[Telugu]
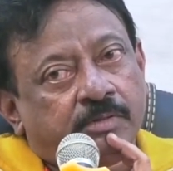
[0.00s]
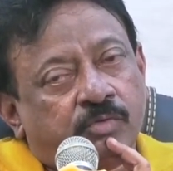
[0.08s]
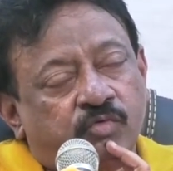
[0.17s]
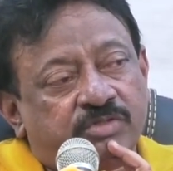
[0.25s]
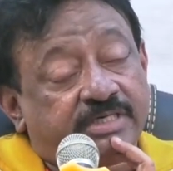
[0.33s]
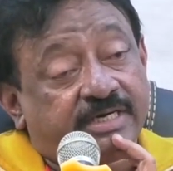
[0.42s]

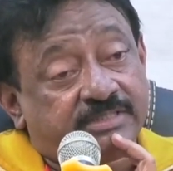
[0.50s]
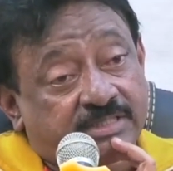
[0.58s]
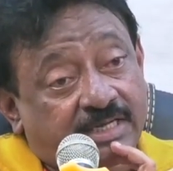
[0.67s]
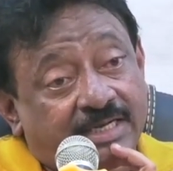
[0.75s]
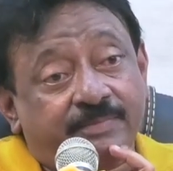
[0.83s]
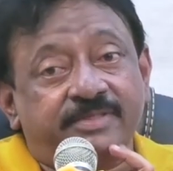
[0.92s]
నువ్వు ఇక్కడ
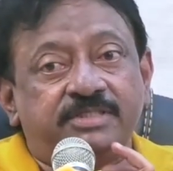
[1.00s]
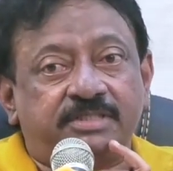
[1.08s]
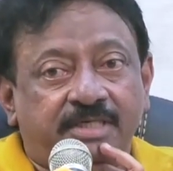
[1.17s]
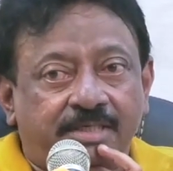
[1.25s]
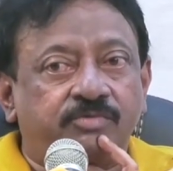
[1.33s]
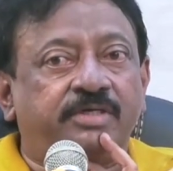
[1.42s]
చాలా
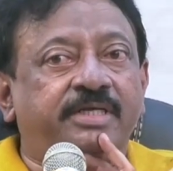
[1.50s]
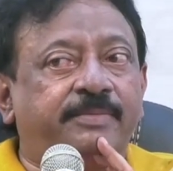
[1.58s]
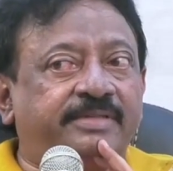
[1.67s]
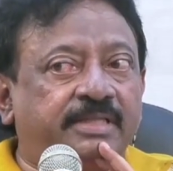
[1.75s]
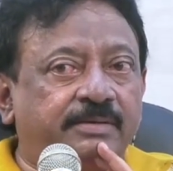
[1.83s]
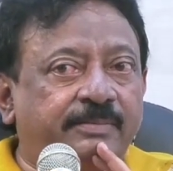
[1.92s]
మంచిగా ఉండి
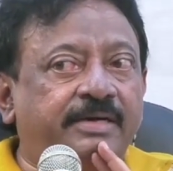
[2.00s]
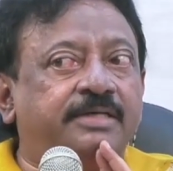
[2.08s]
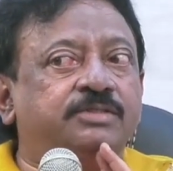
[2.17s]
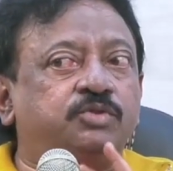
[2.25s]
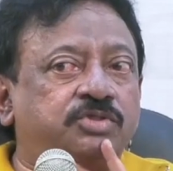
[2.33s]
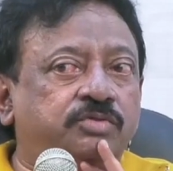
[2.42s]
పెద్దలు
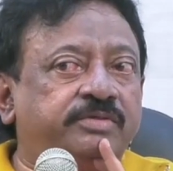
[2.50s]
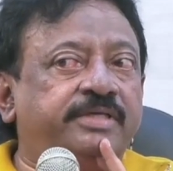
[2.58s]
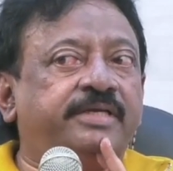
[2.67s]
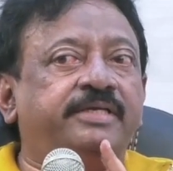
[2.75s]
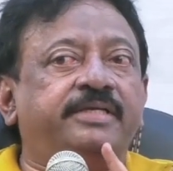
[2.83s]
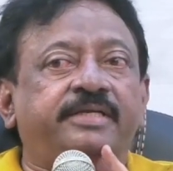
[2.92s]
బాగా
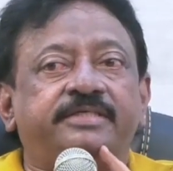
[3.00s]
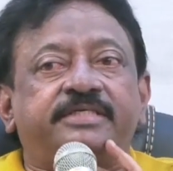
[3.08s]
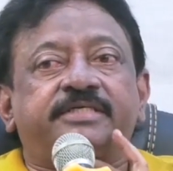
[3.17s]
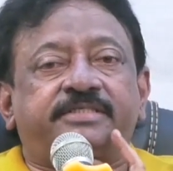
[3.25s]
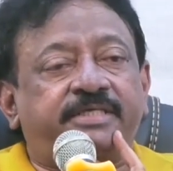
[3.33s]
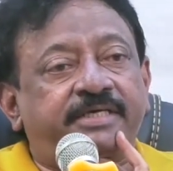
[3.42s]
చూసుకుని అన్నీ
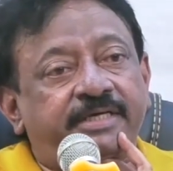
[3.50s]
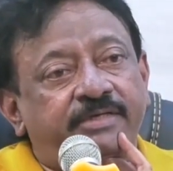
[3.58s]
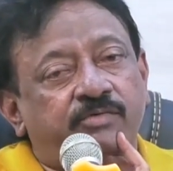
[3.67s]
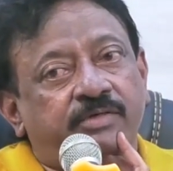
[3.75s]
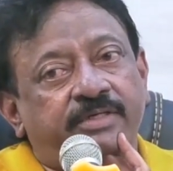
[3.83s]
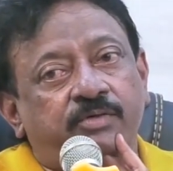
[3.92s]
చేస్తే
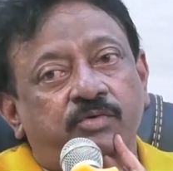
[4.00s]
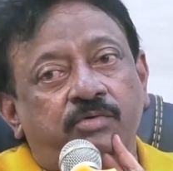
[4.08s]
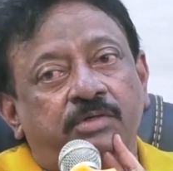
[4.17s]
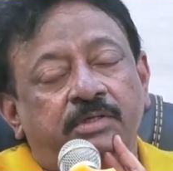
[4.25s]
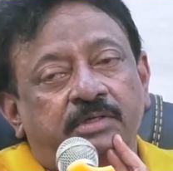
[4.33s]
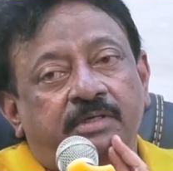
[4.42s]
నీకు
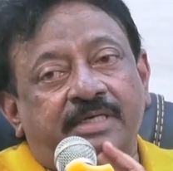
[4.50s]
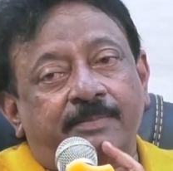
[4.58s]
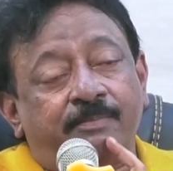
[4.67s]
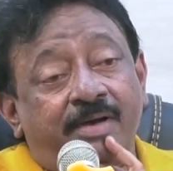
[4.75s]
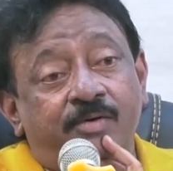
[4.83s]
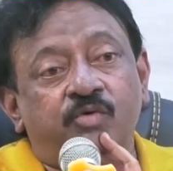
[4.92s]

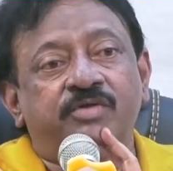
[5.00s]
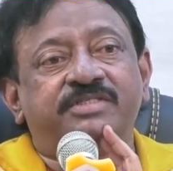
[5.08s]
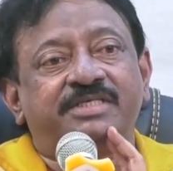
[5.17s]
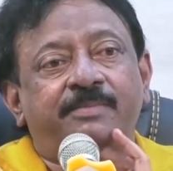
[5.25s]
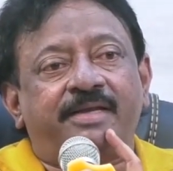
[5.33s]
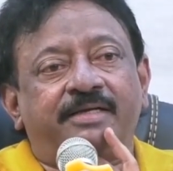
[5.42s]
రంబా
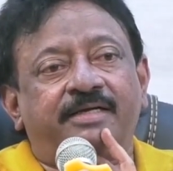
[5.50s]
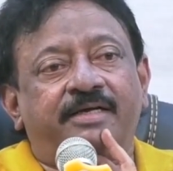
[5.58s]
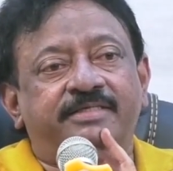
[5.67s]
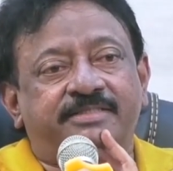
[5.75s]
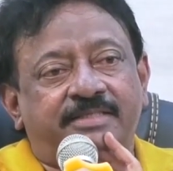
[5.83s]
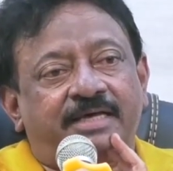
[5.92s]
ఉరసి మేనక
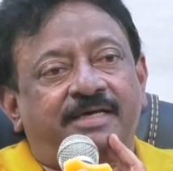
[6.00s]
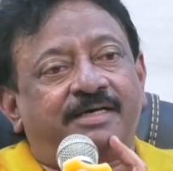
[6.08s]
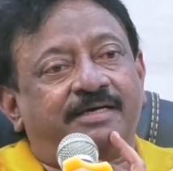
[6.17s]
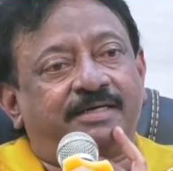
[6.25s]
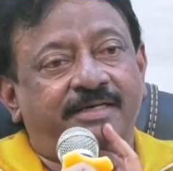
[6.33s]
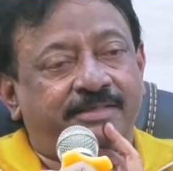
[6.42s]
ఇస్తా
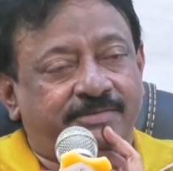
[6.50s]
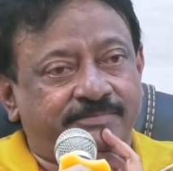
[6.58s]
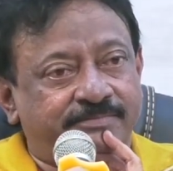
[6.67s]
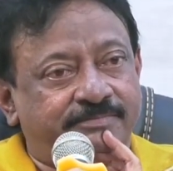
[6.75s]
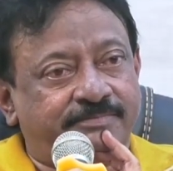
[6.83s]
అంటారు